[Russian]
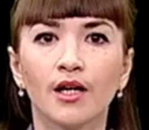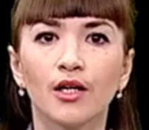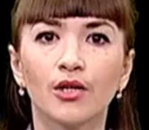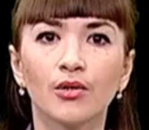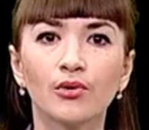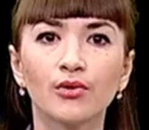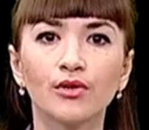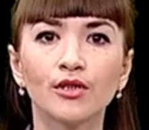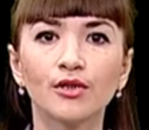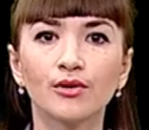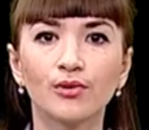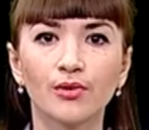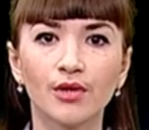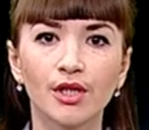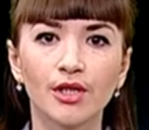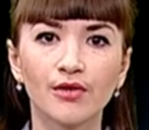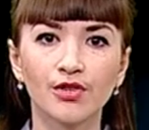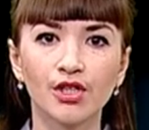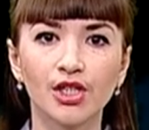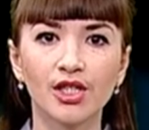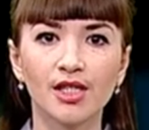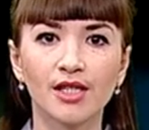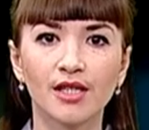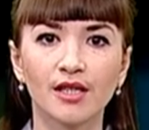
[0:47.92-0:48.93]
Люди,
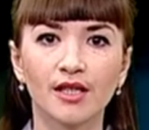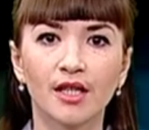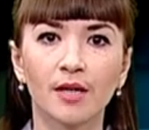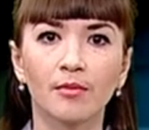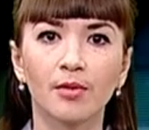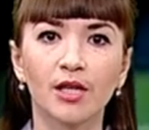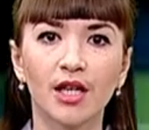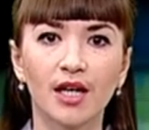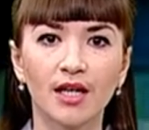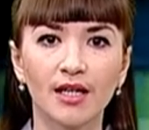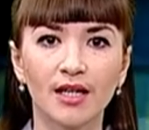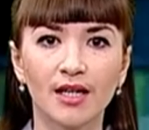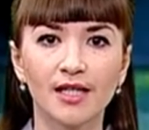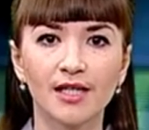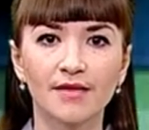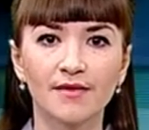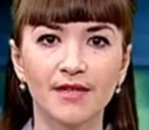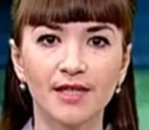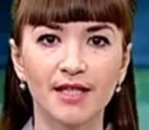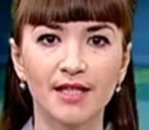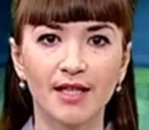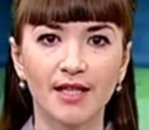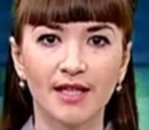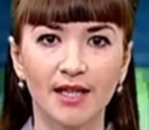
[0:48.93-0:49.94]
трудившиеся на благо
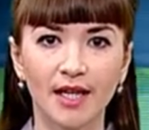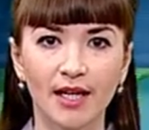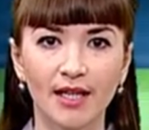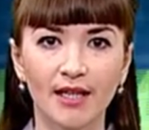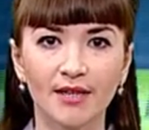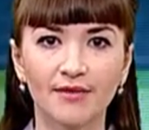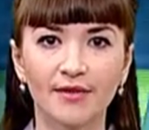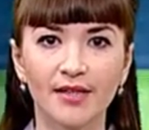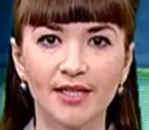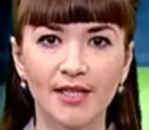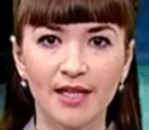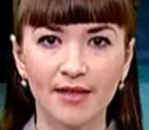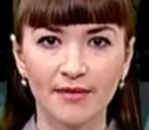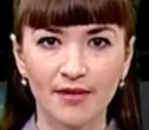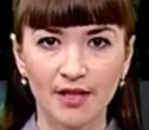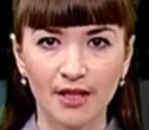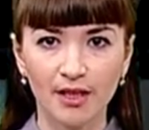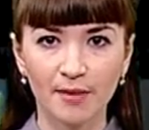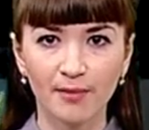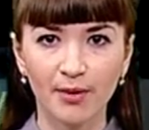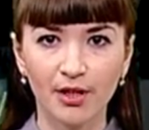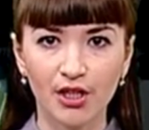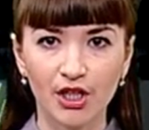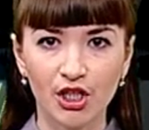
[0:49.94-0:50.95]
развития Крайнего Севера
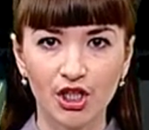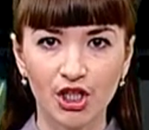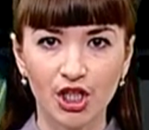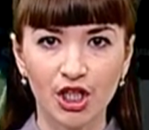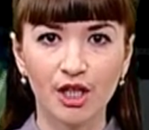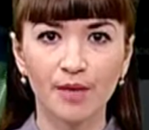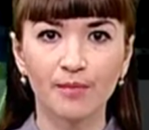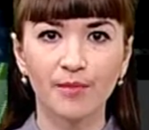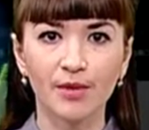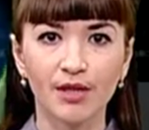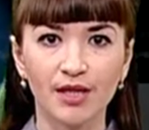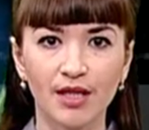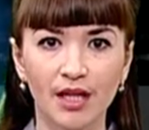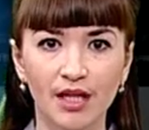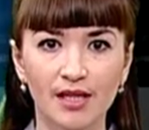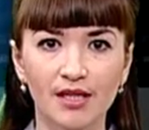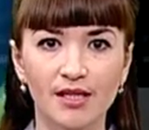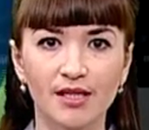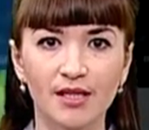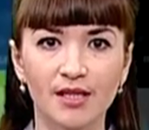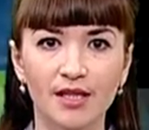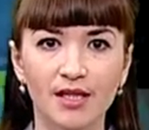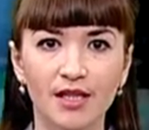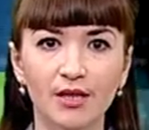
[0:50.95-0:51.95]
на протяжении
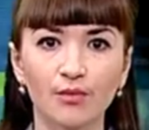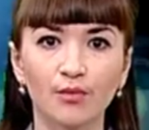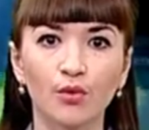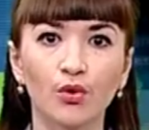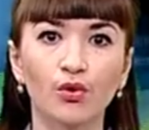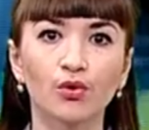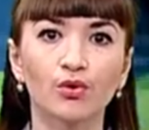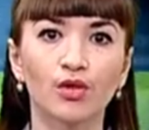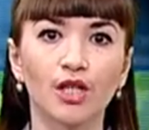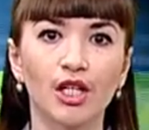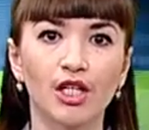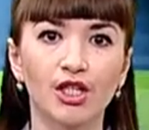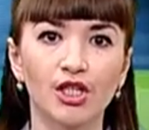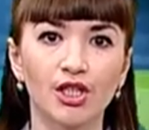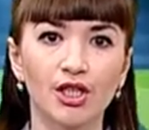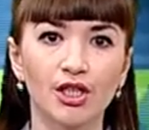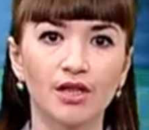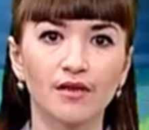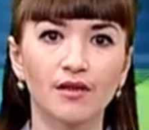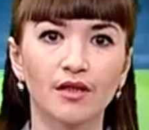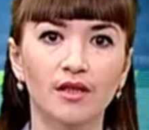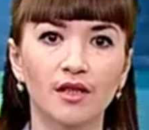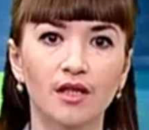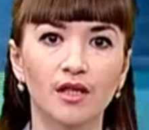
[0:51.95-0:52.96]
15 лет, могут
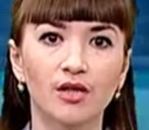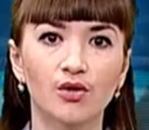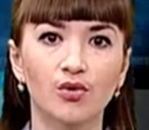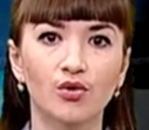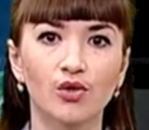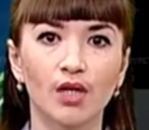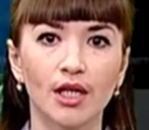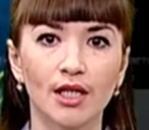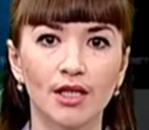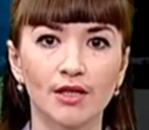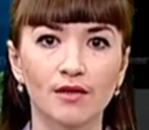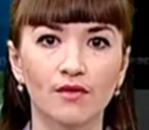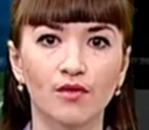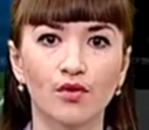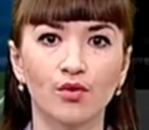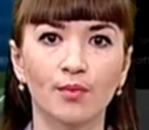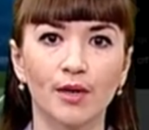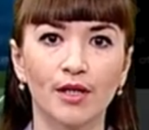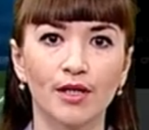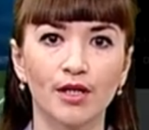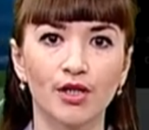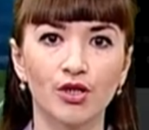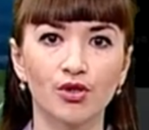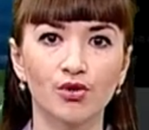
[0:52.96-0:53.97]
рассчитывать на государственную
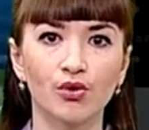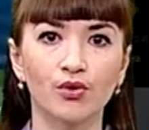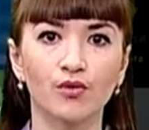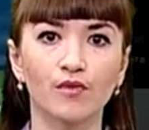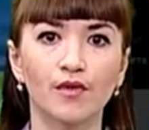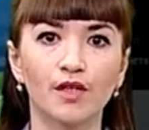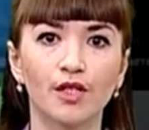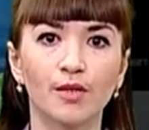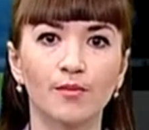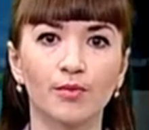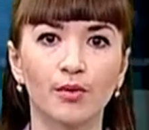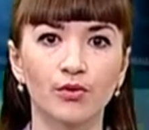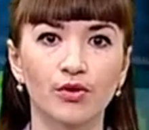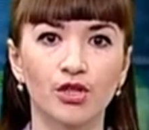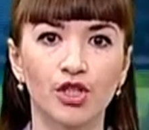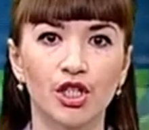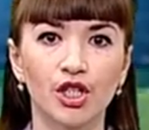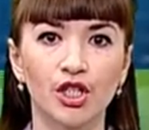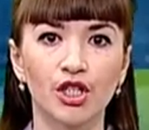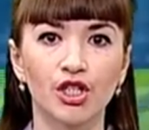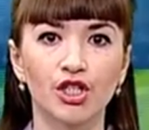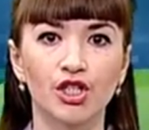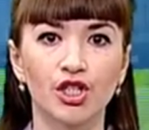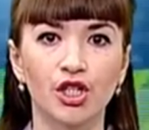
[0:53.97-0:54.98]
поддержку в виде
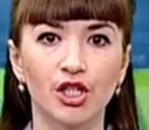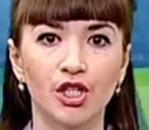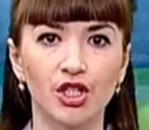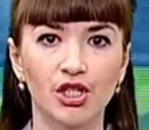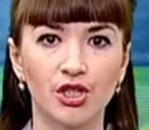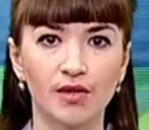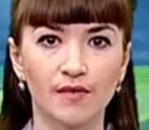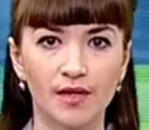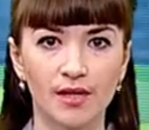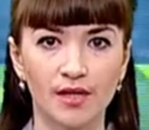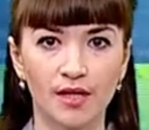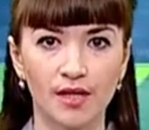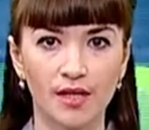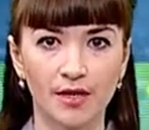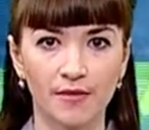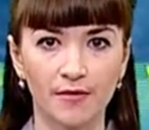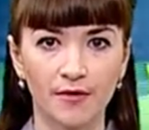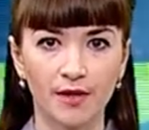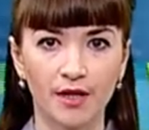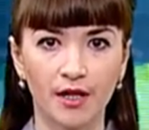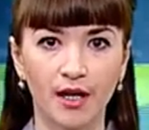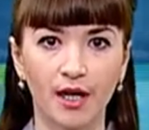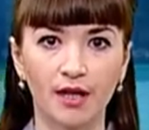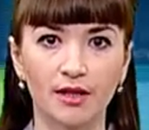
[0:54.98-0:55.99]
получения жилищного
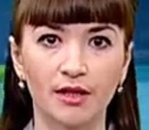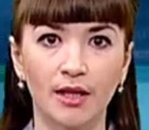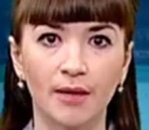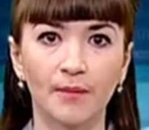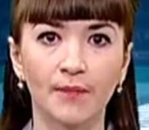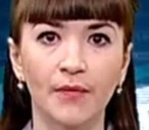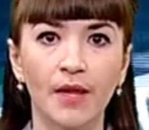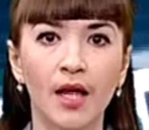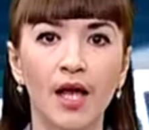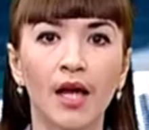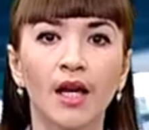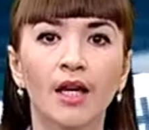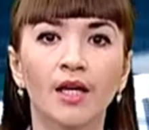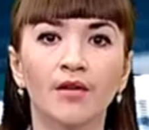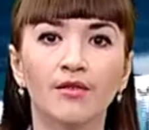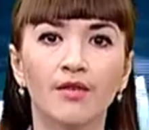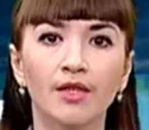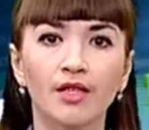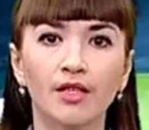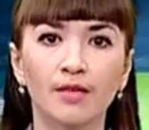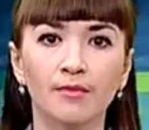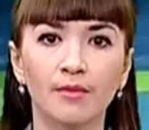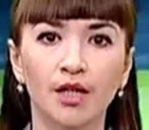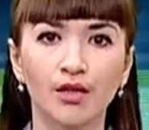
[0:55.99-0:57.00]
сертификата. В
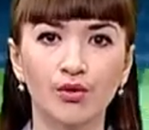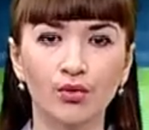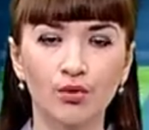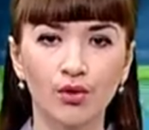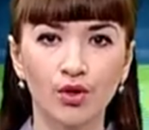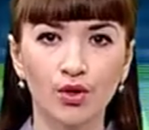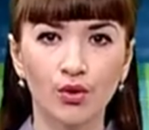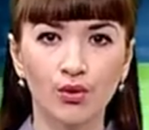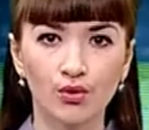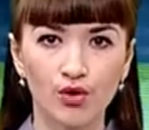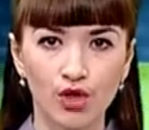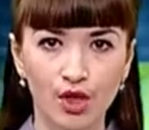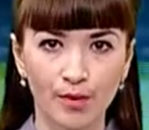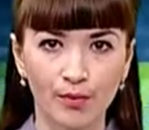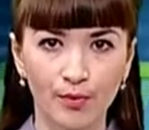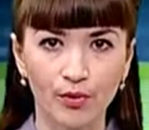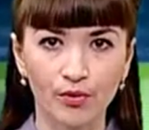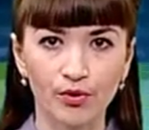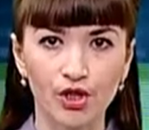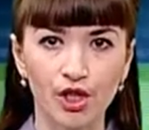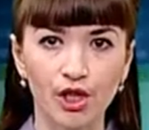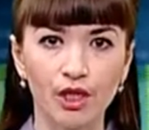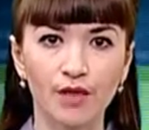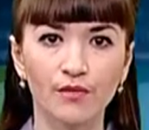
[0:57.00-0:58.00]
этом году их уже
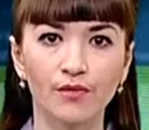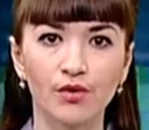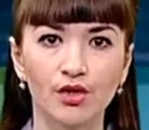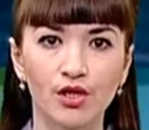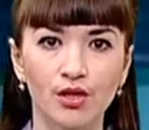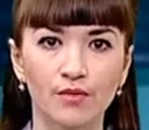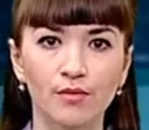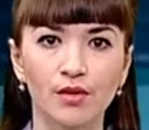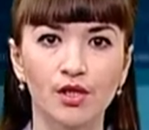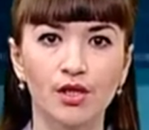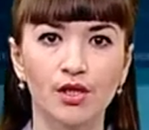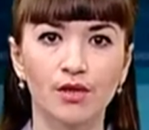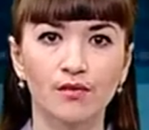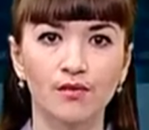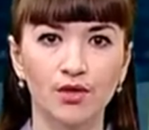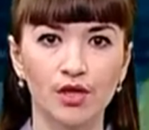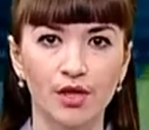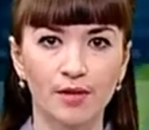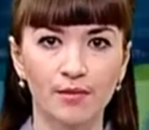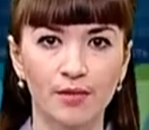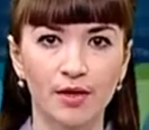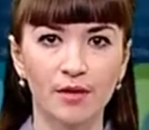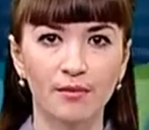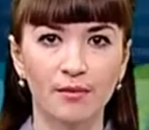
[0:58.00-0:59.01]
получили
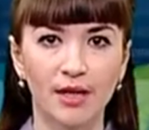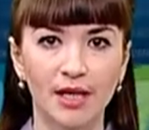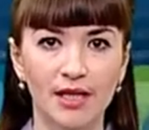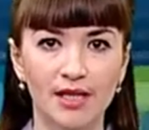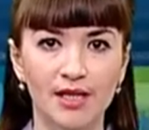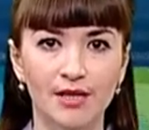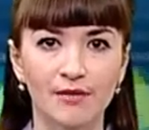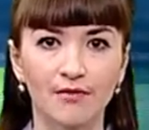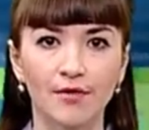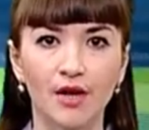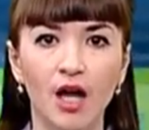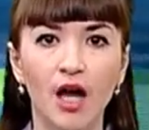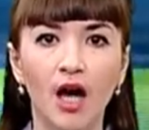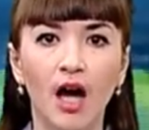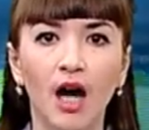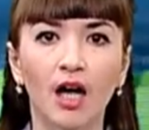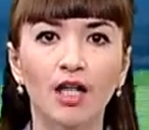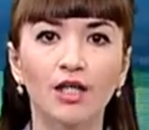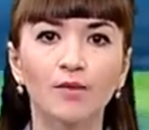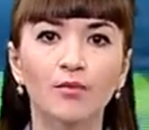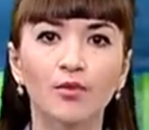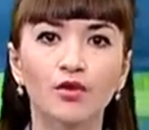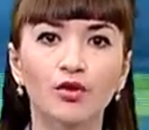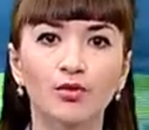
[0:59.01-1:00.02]
88 ямальцев.
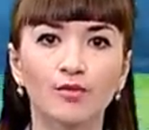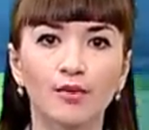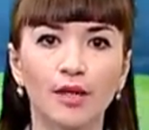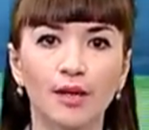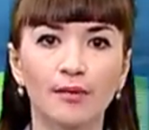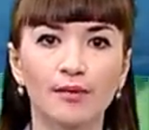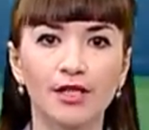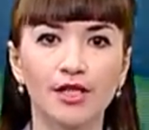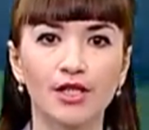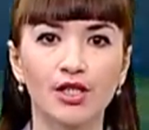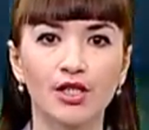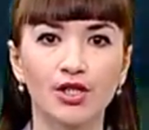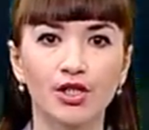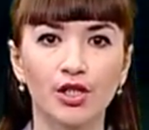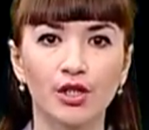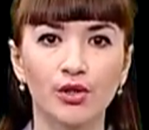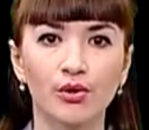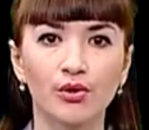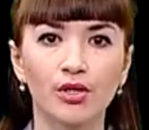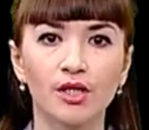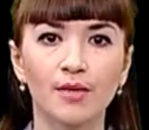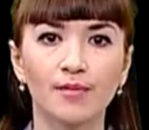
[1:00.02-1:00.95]
Они могут приобрести жилье за